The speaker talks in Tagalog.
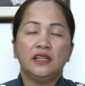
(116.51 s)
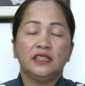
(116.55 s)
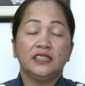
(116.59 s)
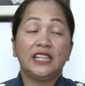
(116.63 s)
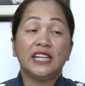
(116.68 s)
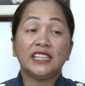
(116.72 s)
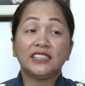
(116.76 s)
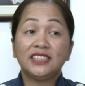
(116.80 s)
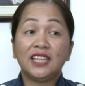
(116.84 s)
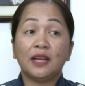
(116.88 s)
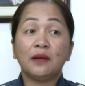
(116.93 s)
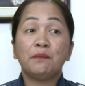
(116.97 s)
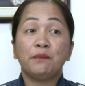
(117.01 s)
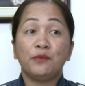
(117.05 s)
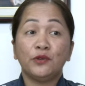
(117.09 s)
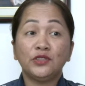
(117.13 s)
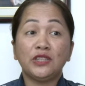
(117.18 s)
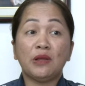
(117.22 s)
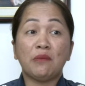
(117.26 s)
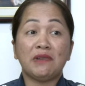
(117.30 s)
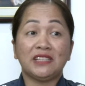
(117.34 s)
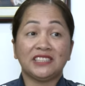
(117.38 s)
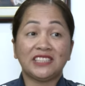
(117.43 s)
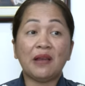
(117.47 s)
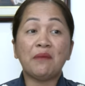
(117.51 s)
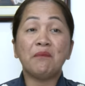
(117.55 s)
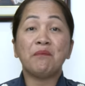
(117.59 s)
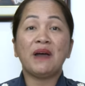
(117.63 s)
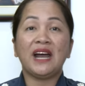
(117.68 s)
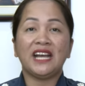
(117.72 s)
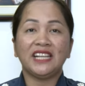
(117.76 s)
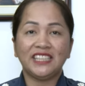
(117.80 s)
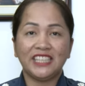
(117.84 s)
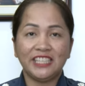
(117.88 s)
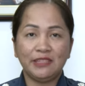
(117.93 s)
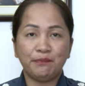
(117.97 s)
dagdag po na
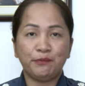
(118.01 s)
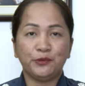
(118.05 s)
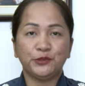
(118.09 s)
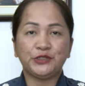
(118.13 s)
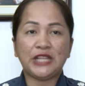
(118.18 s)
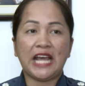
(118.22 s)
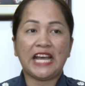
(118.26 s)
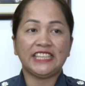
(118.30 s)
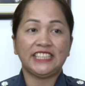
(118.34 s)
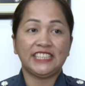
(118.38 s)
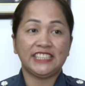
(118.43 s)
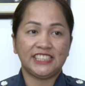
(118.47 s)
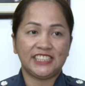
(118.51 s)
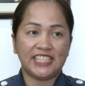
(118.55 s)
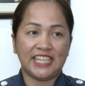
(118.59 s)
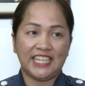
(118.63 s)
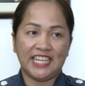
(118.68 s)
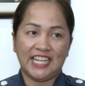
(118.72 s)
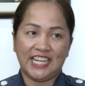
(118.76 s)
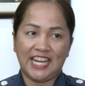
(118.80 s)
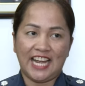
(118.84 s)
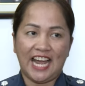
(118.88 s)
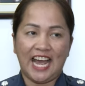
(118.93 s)
masampahan din po natin siya ng